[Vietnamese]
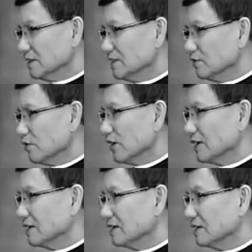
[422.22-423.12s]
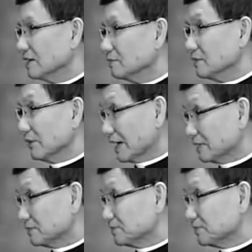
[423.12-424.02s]
nói theo của loài người là bị
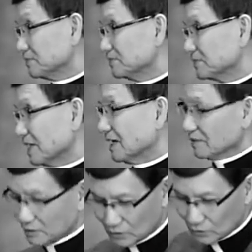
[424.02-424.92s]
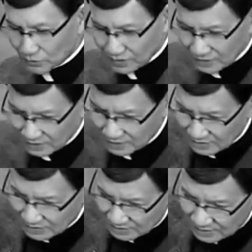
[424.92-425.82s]
phạt. Đấy, cuối cùng thì
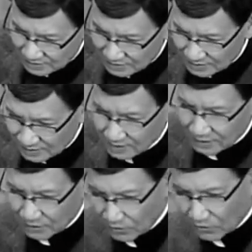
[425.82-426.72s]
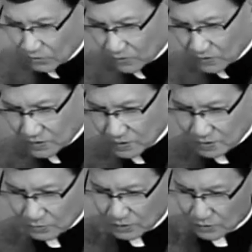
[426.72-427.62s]
rất là khổ.
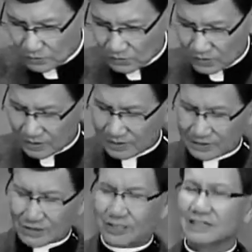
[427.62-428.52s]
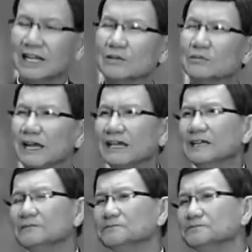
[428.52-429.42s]
Cuối cùng cho đến ngày hôm
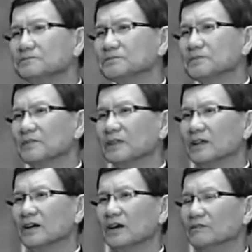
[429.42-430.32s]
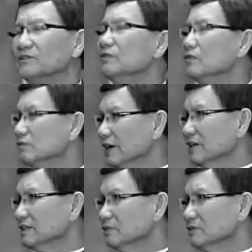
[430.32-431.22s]
nay đó họ vẫn vùng
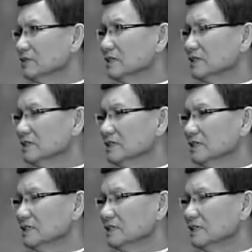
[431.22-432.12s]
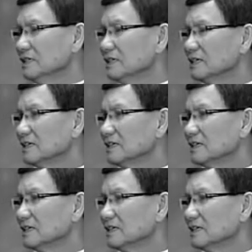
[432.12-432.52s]
vẫy sống giữa những cái